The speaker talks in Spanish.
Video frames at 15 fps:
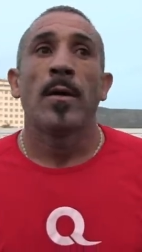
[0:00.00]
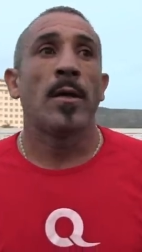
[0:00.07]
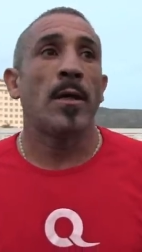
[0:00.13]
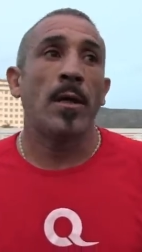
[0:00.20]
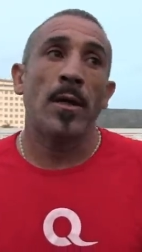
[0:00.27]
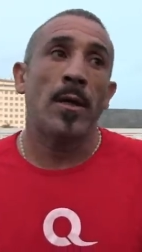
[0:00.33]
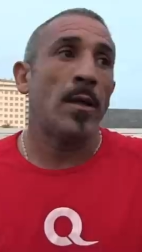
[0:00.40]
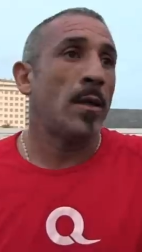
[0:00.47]

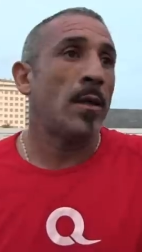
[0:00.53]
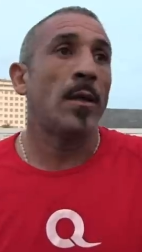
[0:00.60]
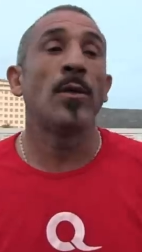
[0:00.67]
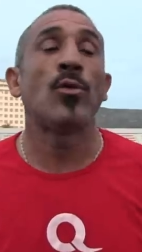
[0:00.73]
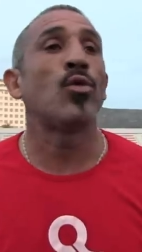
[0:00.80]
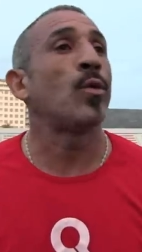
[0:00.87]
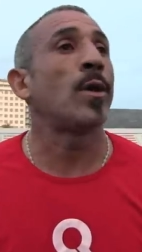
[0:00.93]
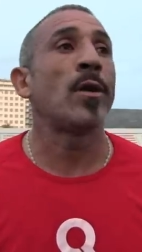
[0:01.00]

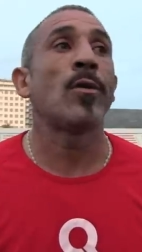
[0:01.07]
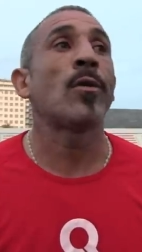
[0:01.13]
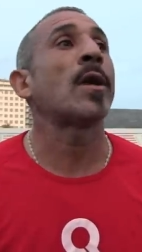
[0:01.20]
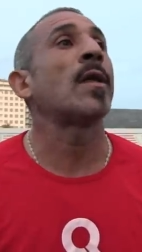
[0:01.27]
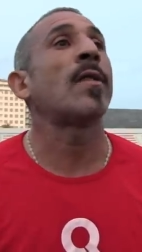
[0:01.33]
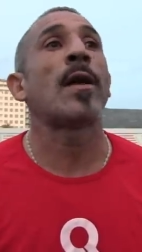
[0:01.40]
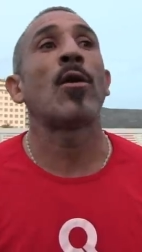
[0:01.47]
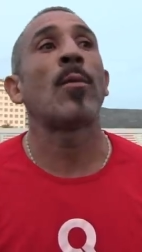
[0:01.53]
Y, tuvieron
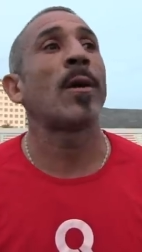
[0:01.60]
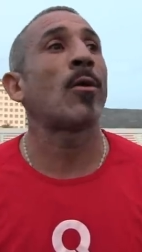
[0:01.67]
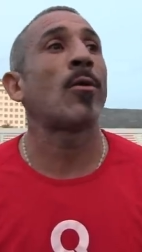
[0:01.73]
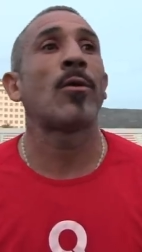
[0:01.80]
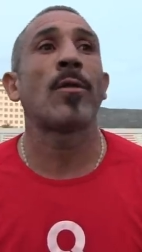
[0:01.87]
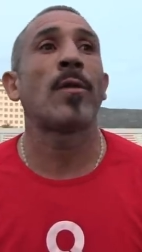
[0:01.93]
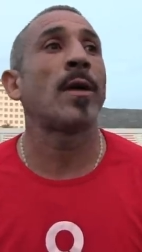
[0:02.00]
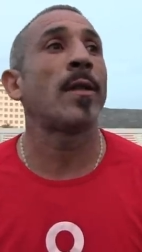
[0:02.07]
que dar lo
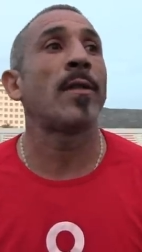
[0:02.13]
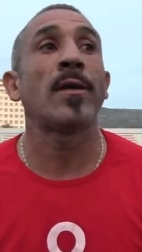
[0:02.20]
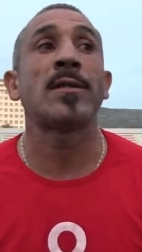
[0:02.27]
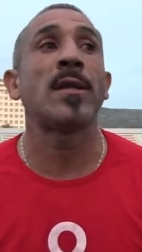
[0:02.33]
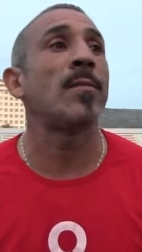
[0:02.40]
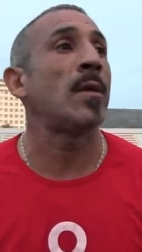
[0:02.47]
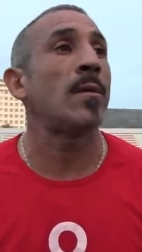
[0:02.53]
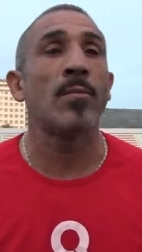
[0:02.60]
mejor de,
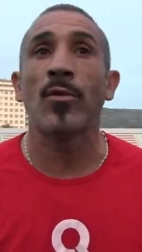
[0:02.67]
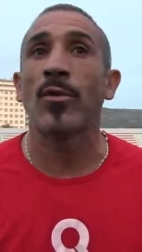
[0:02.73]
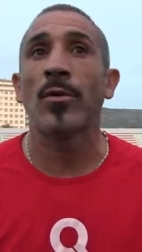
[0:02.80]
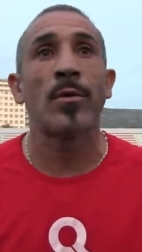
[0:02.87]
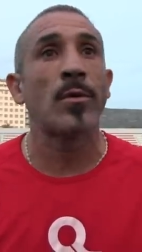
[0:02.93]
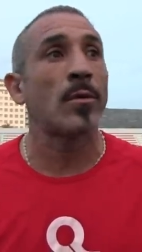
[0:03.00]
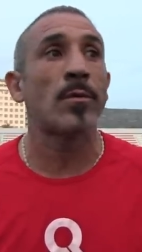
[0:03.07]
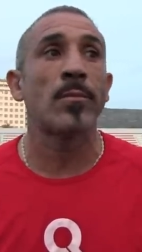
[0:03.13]
sí
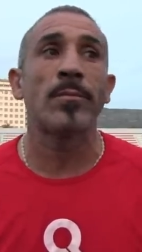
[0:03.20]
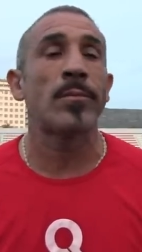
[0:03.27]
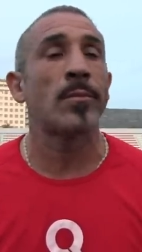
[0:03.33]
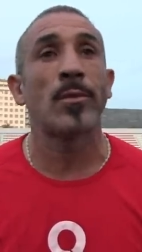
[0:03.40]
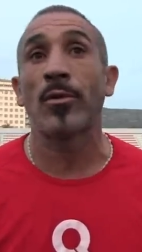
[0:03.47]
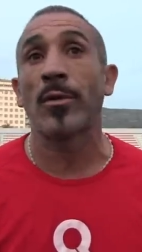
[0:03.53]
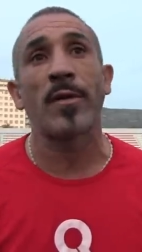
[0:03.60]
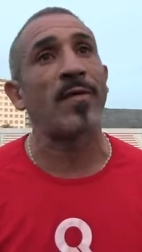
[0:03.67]
mismo
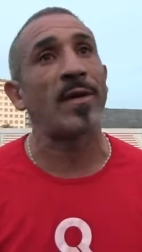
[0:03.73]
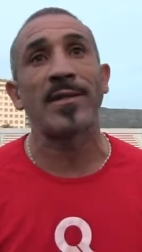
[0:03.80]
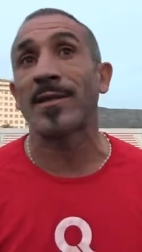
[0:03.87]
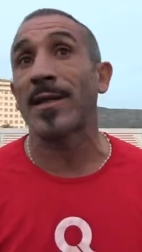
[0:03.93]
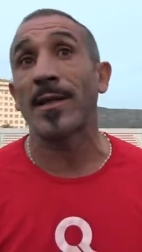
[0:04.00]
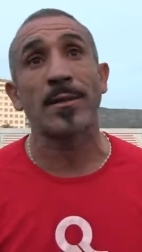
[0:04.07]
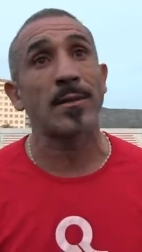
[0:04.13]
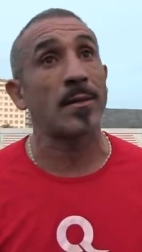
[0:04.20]
los
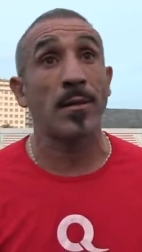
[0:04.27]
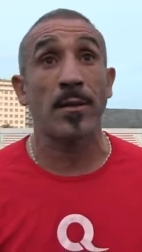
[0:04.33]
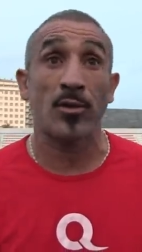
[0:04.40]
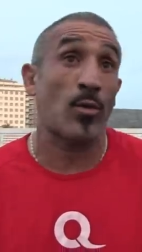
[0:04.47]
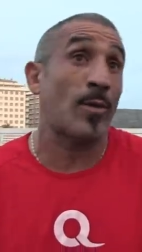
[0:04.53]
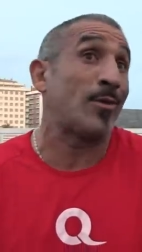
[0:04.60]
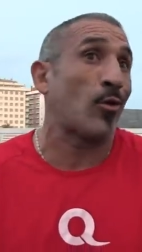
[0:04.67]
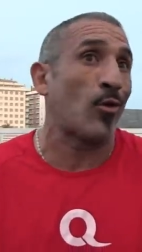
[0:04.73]
defensas y
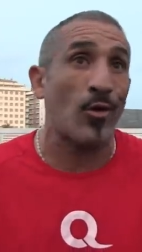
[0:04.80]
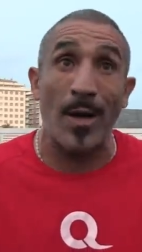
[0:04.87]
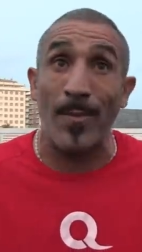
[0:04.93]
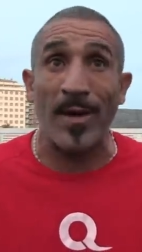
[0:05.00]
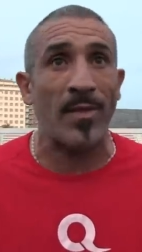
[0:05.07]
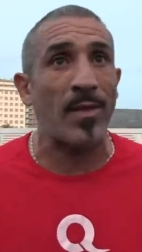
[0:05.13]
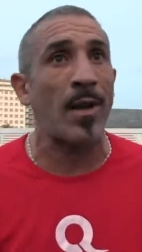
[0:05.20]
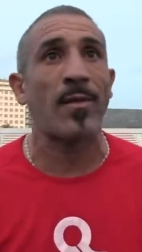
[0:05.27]
sobre todo la
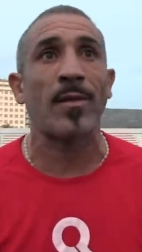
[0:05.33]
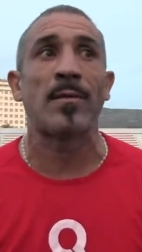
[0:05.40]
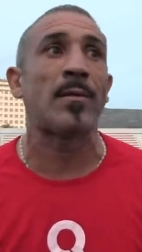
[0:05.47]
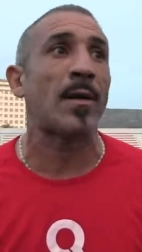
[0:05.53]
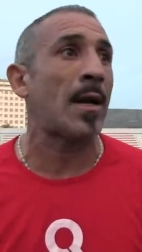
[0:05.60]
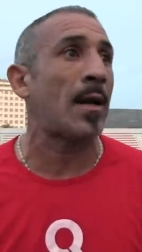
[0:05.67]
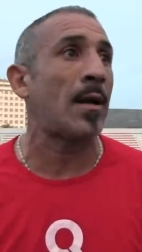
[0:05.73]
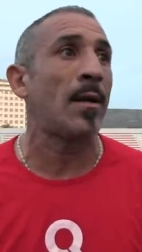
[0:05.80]
parcela
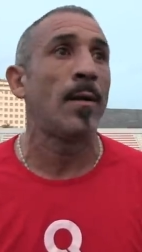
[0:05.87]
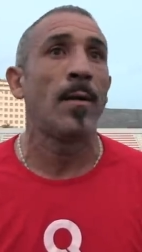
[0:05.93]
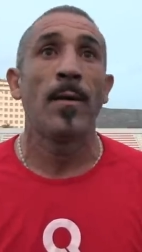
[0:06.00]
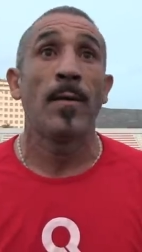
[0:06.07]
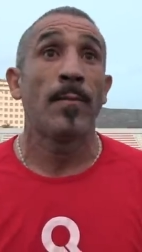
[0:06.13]
central.